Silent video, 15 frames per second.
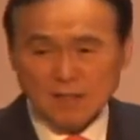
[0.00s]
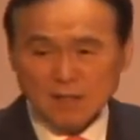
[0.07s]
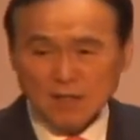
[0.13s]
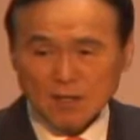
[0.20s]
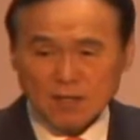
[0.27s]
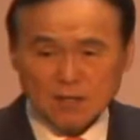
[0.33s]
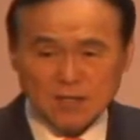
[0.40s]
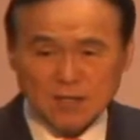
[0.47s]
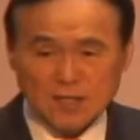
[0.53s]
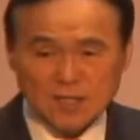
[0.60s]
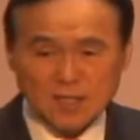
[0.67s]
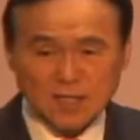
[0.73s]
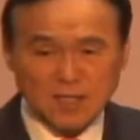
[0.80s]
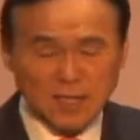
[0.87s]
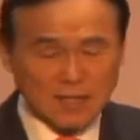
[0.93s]
어떻게 그런
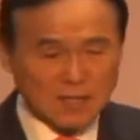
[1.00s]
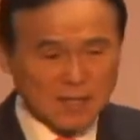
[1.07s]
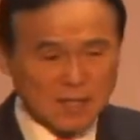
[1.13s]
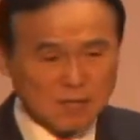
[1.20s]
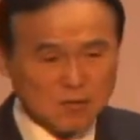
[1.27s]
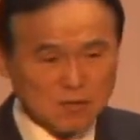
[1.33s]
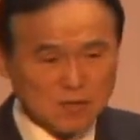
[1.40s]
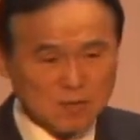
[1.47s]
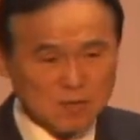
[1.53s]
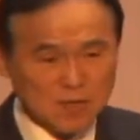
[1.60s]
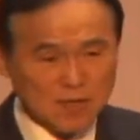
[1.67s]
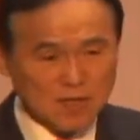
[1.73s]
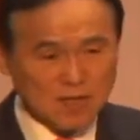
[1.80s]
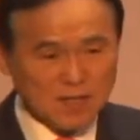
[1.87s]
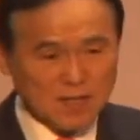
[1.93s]
기적이 나타날 수
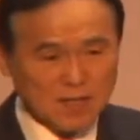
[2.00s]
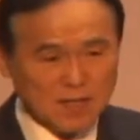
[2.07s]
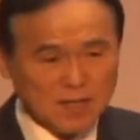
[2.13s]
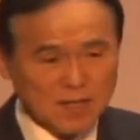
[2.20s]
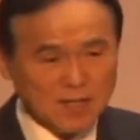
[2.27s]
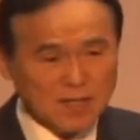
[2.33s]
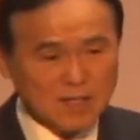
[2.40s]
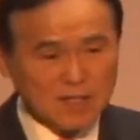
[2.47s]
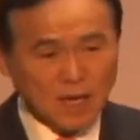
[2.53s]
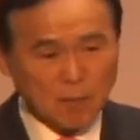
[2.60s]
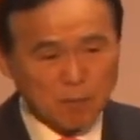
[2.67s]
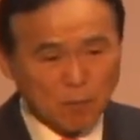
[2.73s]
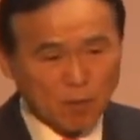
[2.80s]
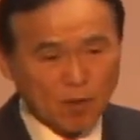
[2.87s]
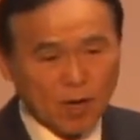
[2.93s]
있습니까?
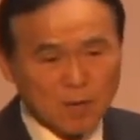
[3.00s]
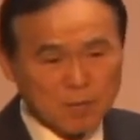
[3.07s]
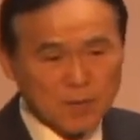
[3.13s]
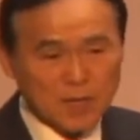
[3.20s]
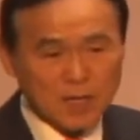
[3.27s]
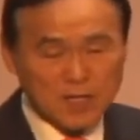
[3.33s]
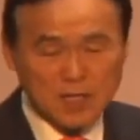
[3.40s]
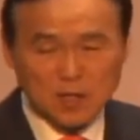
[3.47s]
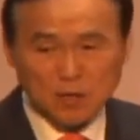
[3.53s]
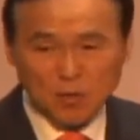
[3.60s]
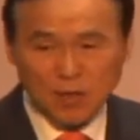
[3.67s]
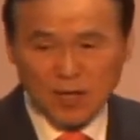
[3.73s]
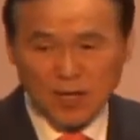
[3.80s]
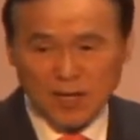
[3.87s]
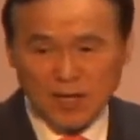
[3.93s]
약복 강변의
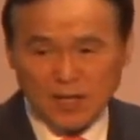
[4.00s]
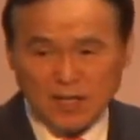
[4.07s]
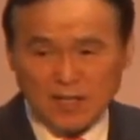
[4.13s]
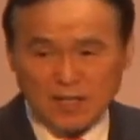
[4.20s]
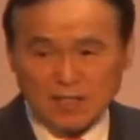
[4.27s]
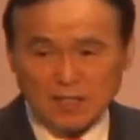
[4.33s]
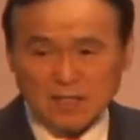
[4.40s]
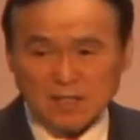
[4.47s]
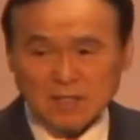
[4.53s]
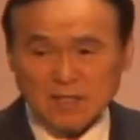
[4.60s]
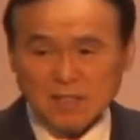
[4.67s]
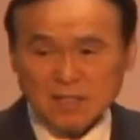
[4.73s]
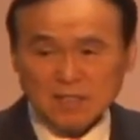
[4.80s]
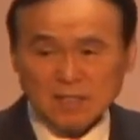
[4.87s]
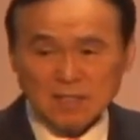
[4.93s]
기도가
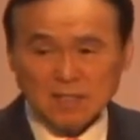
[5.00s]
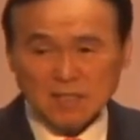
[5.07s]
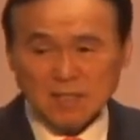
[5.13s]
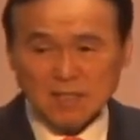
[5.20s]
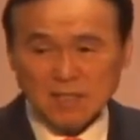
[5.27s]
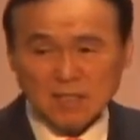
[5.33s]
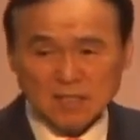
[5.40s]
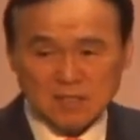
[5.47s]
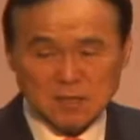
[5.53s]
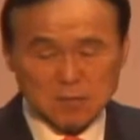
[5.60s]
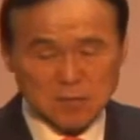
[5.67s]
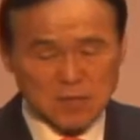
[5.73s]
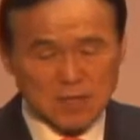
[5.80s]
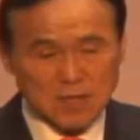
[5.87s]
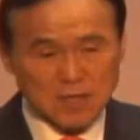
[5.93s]
그런 기적을 일으킨
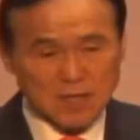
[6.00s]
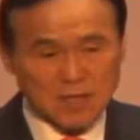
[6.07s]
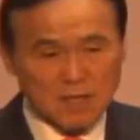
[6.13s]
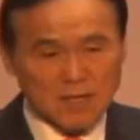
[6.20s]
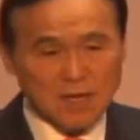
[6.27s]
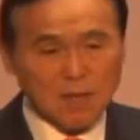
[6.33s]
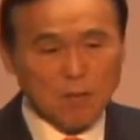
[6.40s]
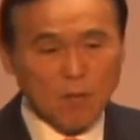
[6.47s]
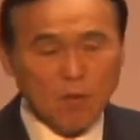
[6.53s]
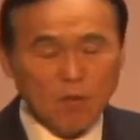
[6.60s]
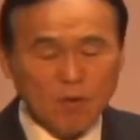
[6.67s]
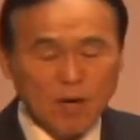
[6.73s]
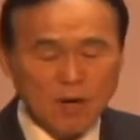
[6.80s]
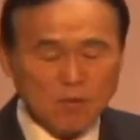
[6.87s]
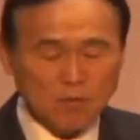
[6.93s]
것입니다.
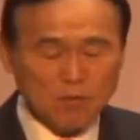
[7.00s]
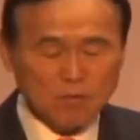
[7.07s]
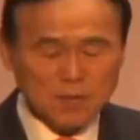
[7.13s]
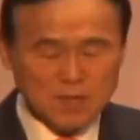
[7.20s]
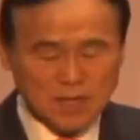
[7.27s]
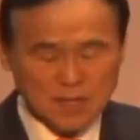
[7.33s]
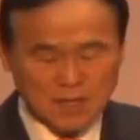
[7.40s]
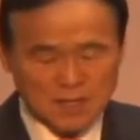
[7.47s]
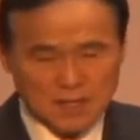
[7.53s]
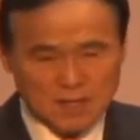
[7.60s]
목을 안고 옵니다.